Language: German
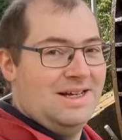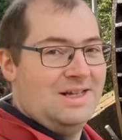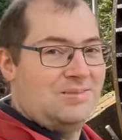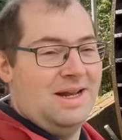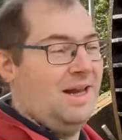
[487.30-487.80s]

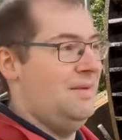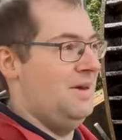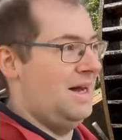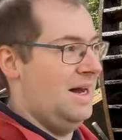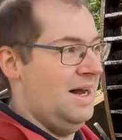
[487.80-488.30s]

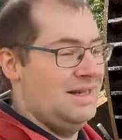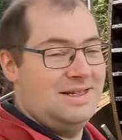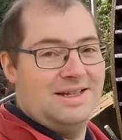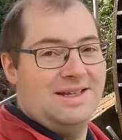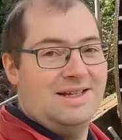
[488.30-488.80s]
Schwalheimer Rad.
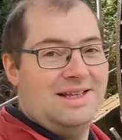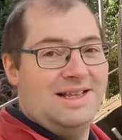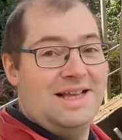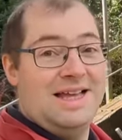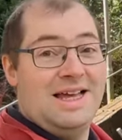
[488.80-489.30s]

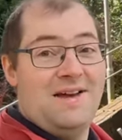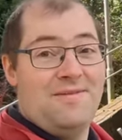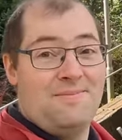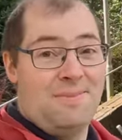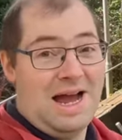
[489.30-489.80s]

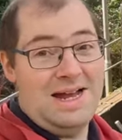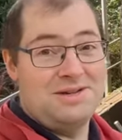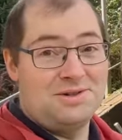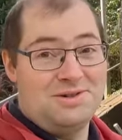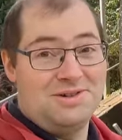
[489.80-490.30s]

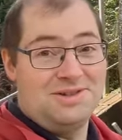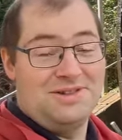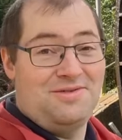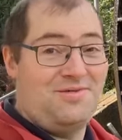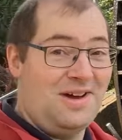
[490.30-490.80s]
Beeindruckende
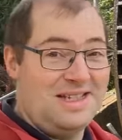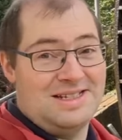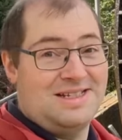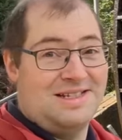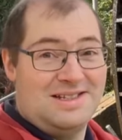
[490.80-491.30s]

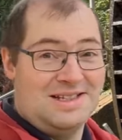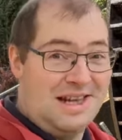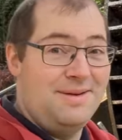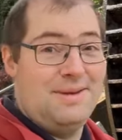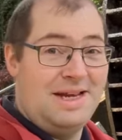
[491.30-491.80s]
fast
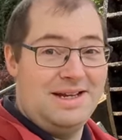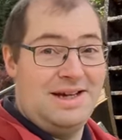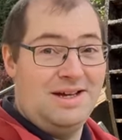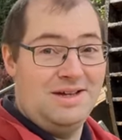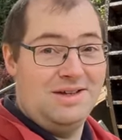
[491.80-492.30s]
10
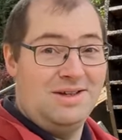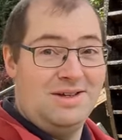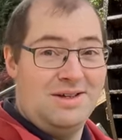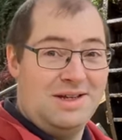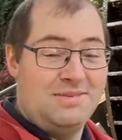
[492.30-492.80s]
Meter
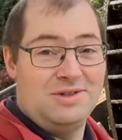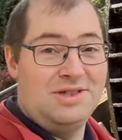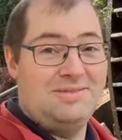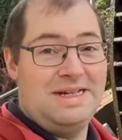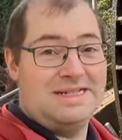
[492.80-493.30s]
im
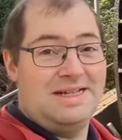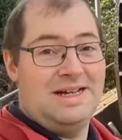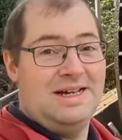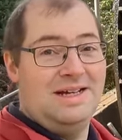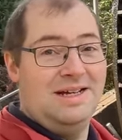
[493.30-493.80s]

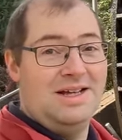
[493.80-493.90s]
Durchmesser.